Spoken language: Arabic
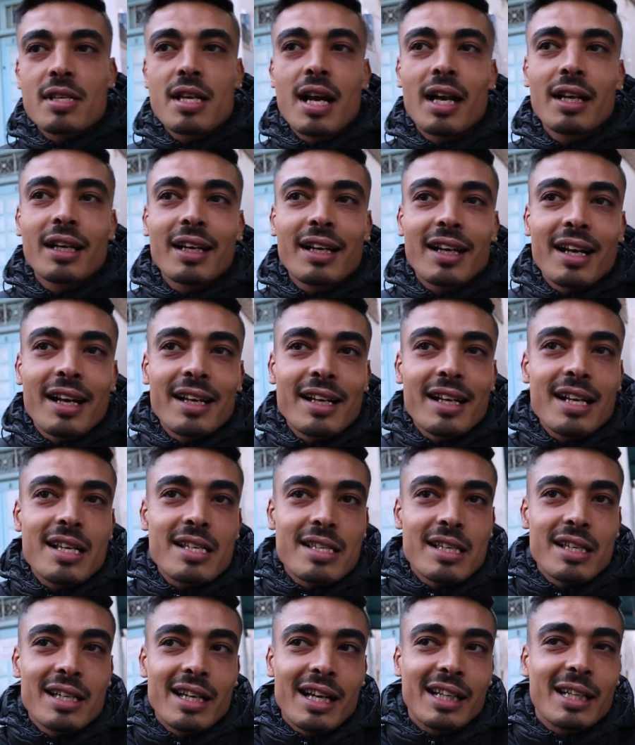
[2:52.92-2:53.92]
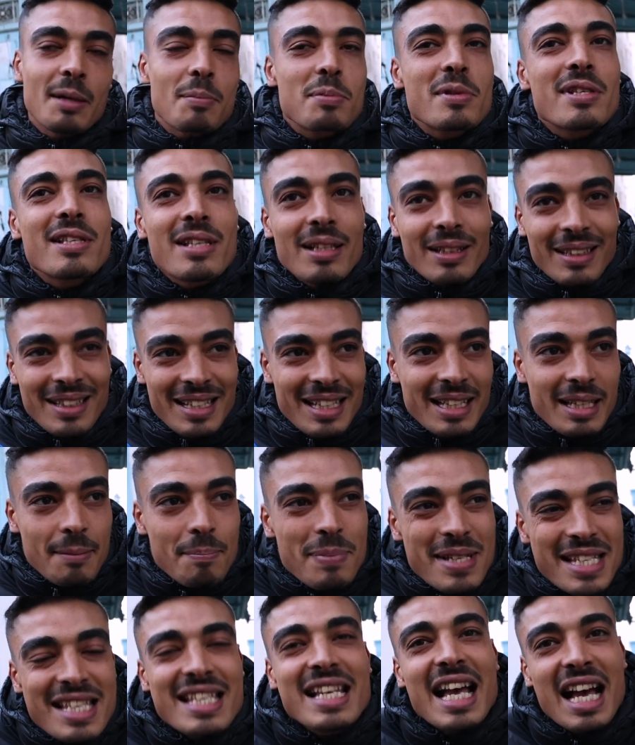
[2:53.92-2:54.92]
ساعة الاخرانيه صحيح
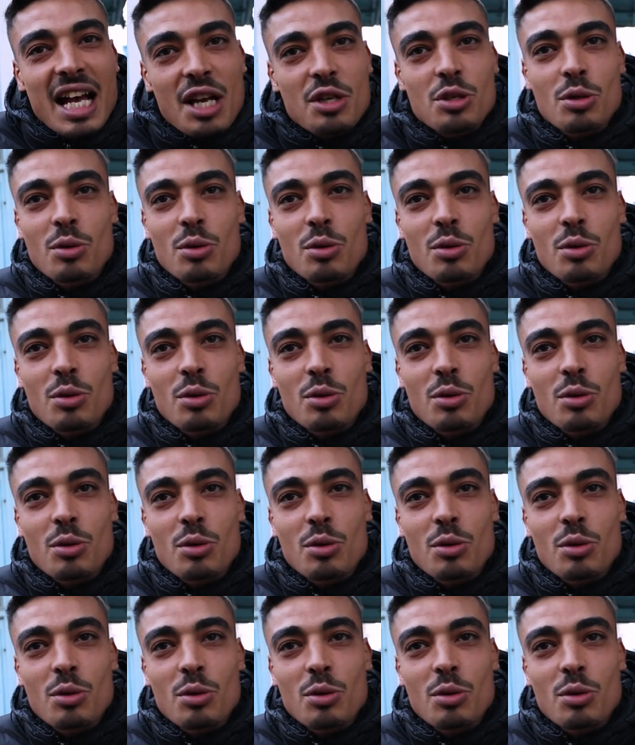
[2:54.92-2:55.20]
كبسناها